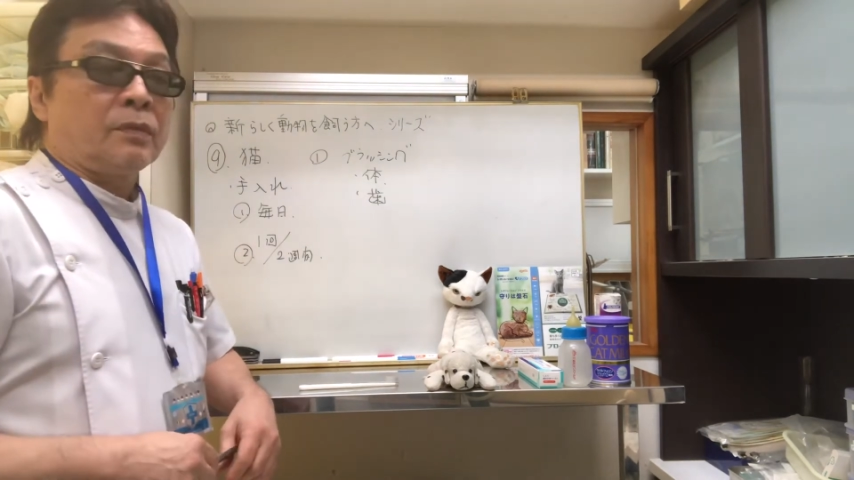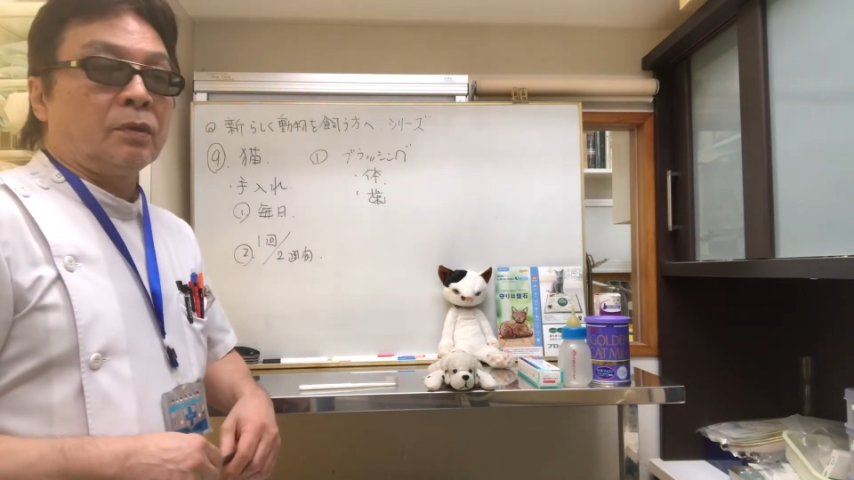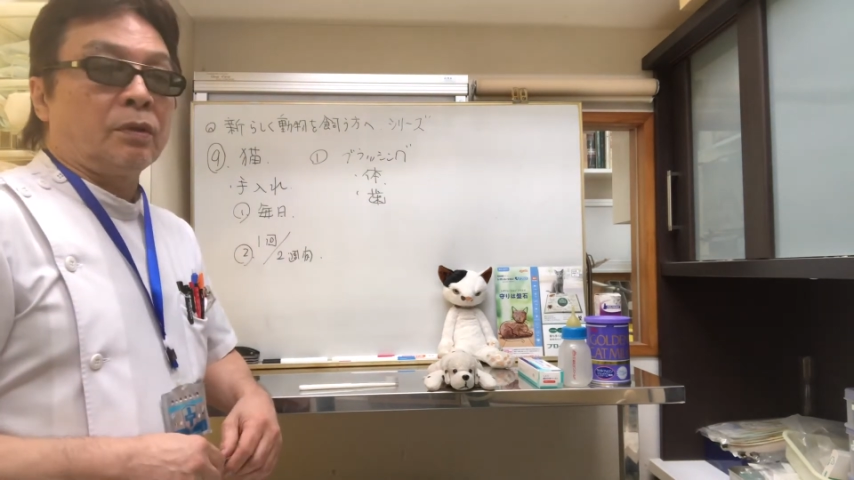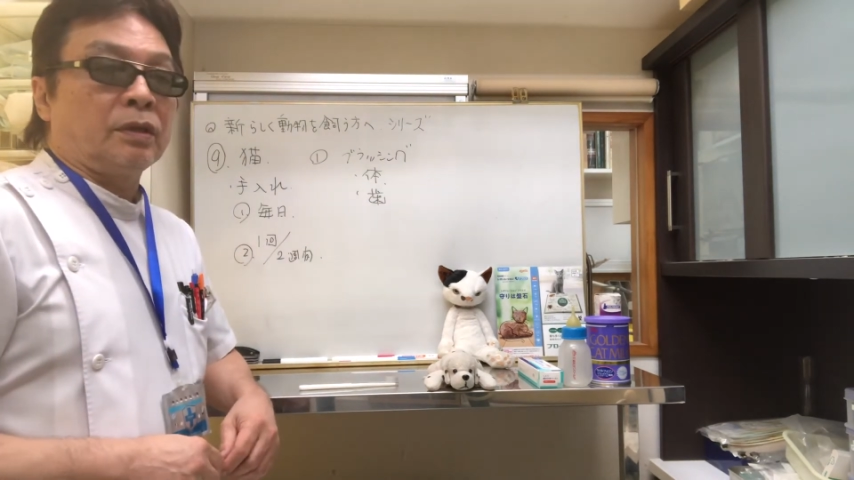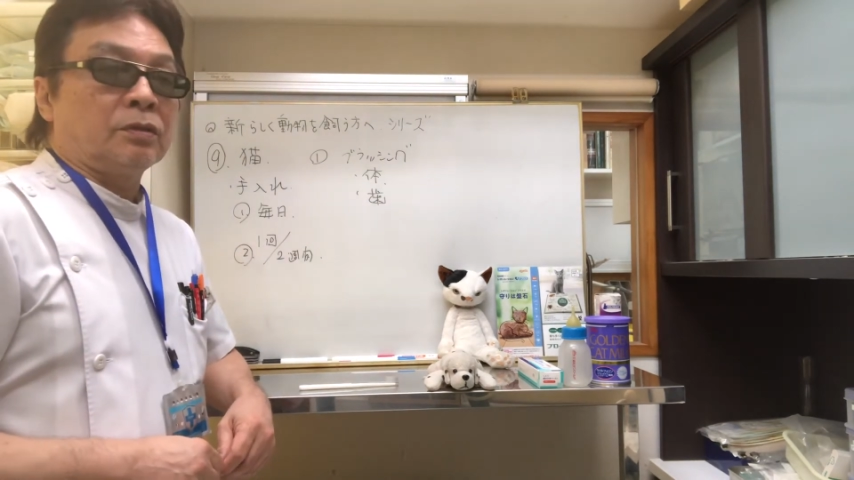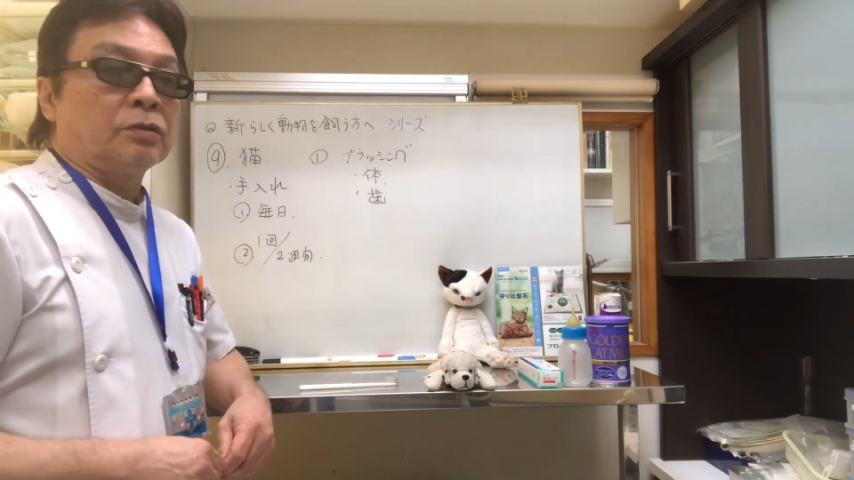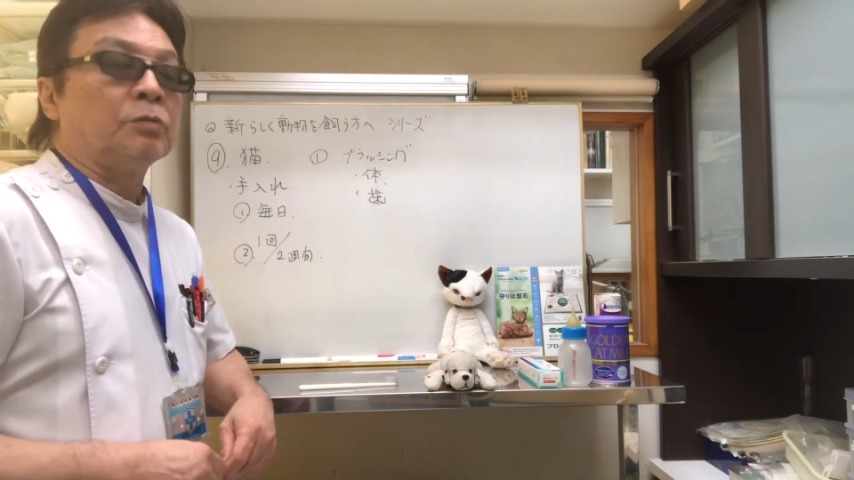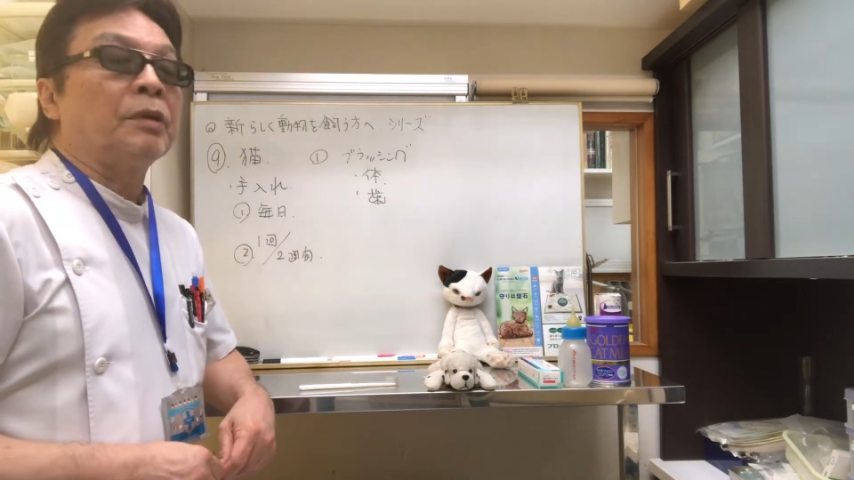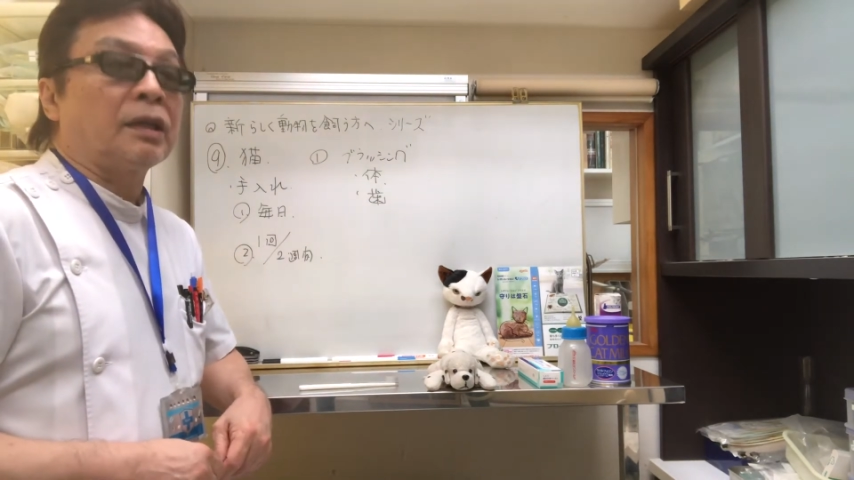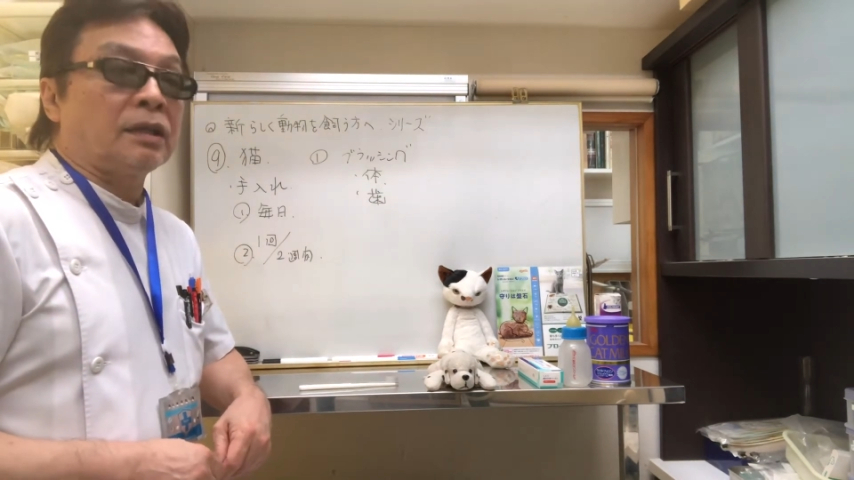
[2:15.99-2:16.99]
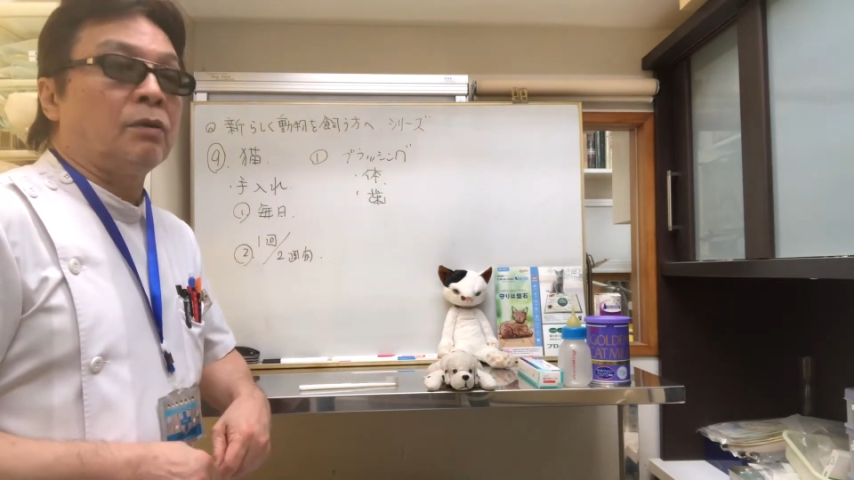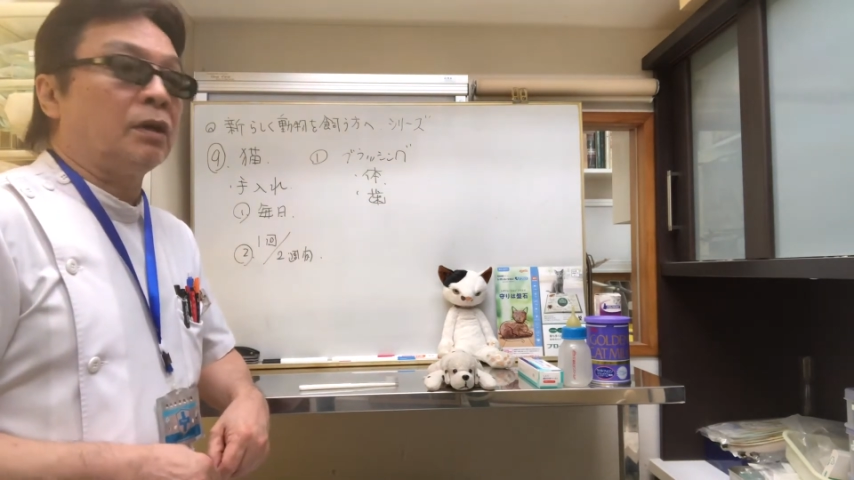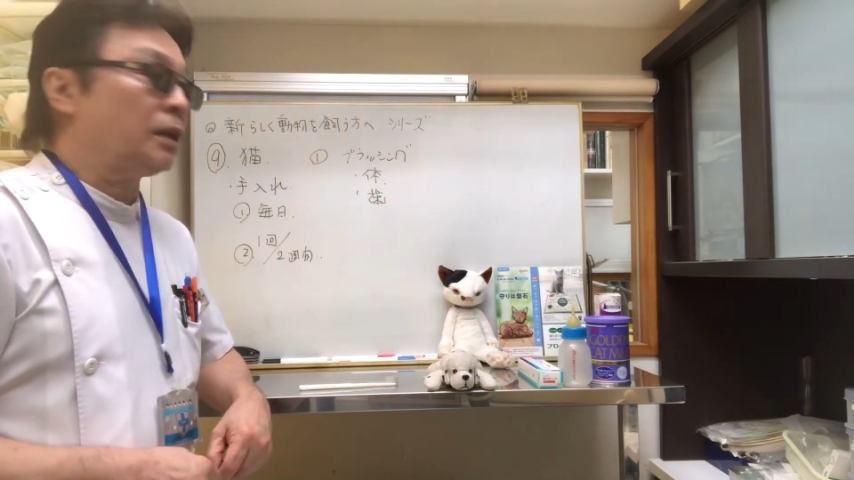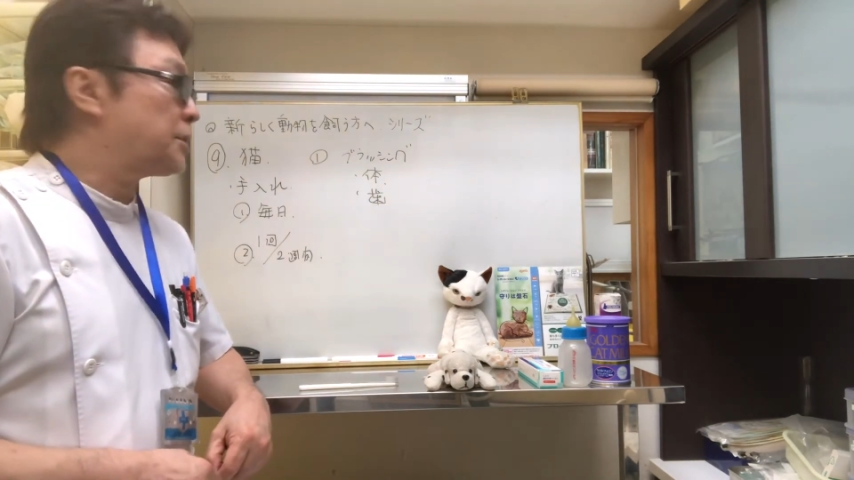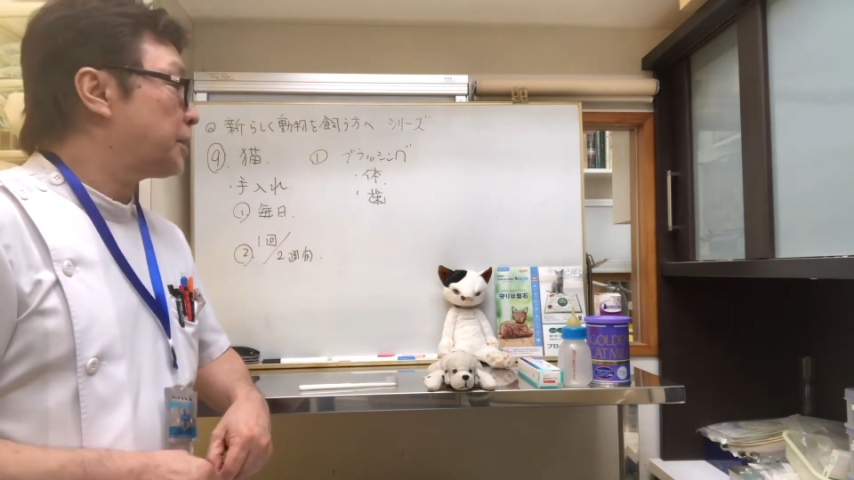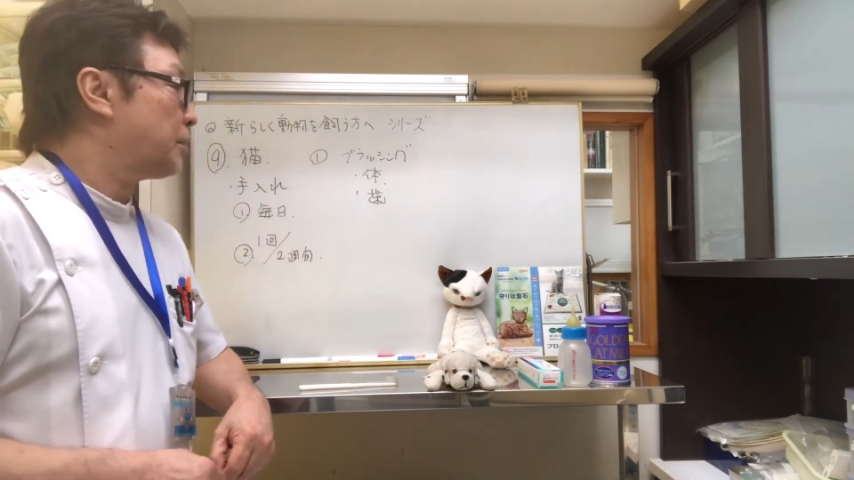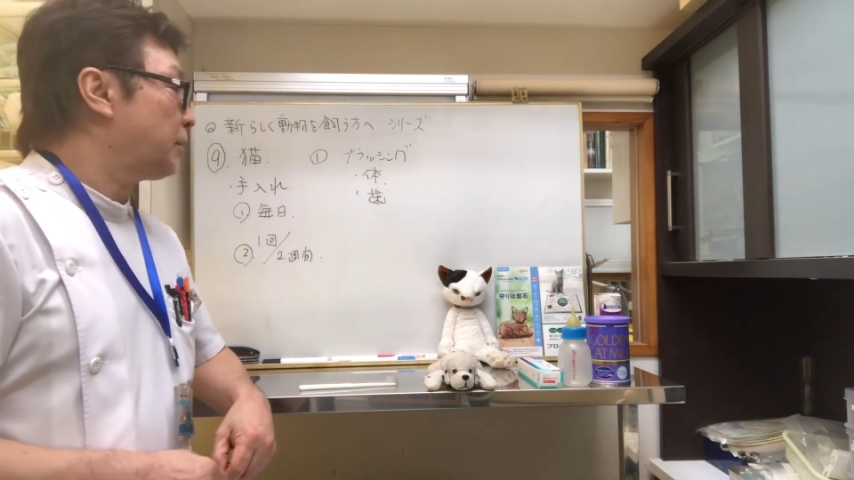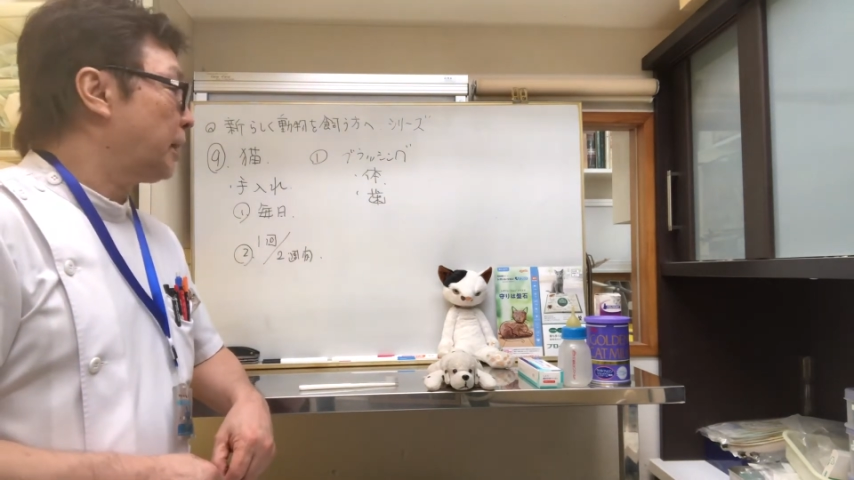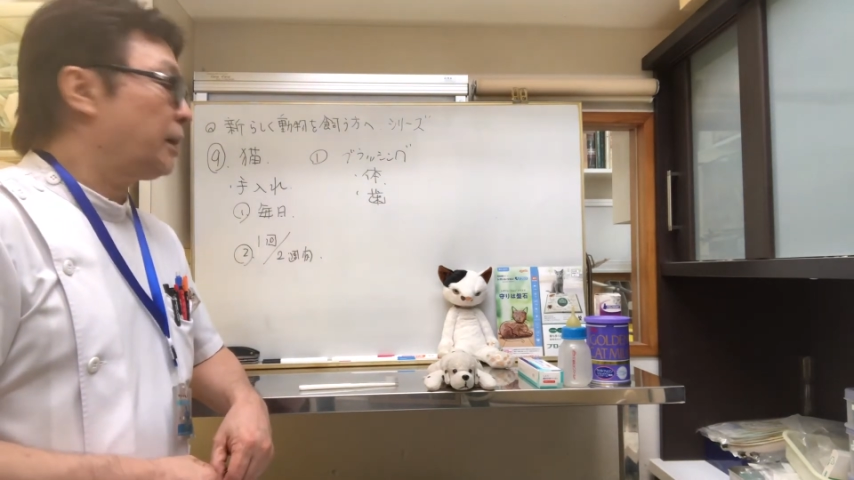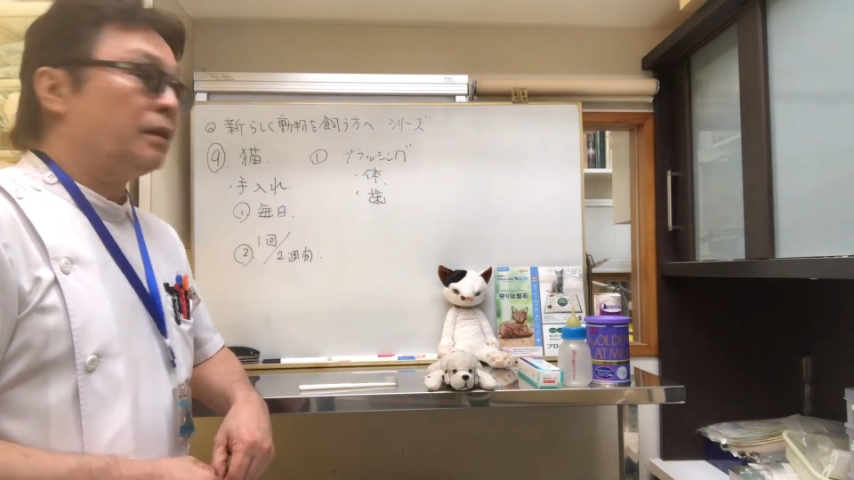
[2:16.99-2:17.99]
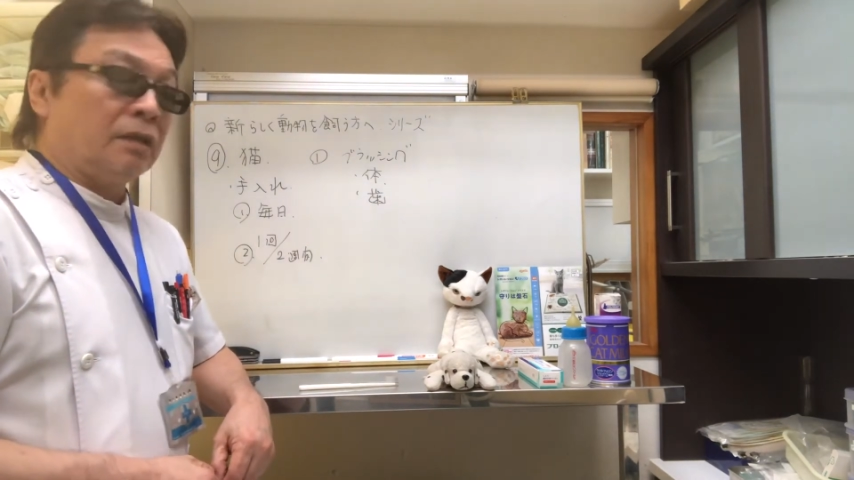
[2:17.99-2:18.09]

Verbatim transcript: の進め方をお話してるんで